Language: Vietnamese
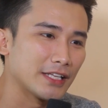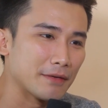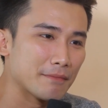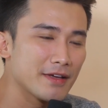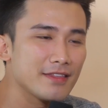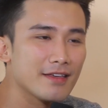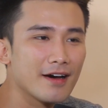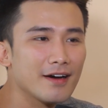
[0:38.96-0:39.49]
Thiện
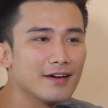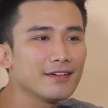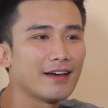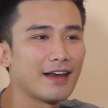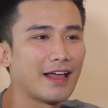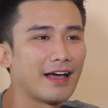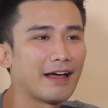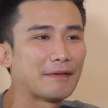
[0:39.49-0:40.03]
mới nhớ
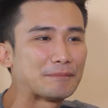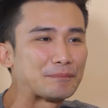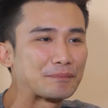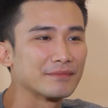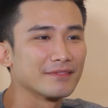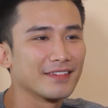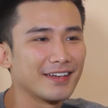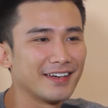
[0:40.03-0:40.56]
là
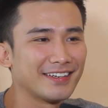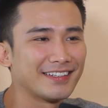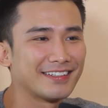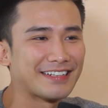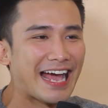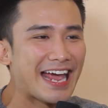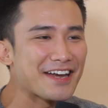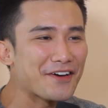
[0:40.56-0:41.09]
à,
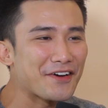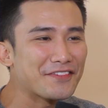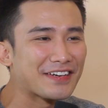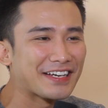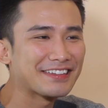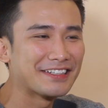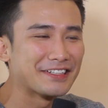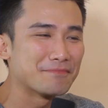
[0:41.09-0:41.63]
hay nói về
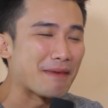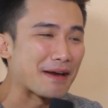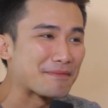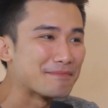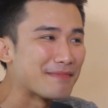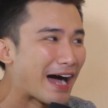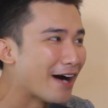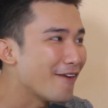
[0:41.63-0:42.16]
cái từ bạch
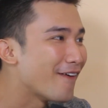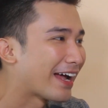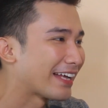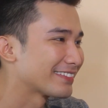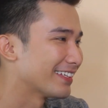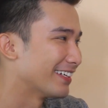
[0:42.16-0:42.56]
mã hoàng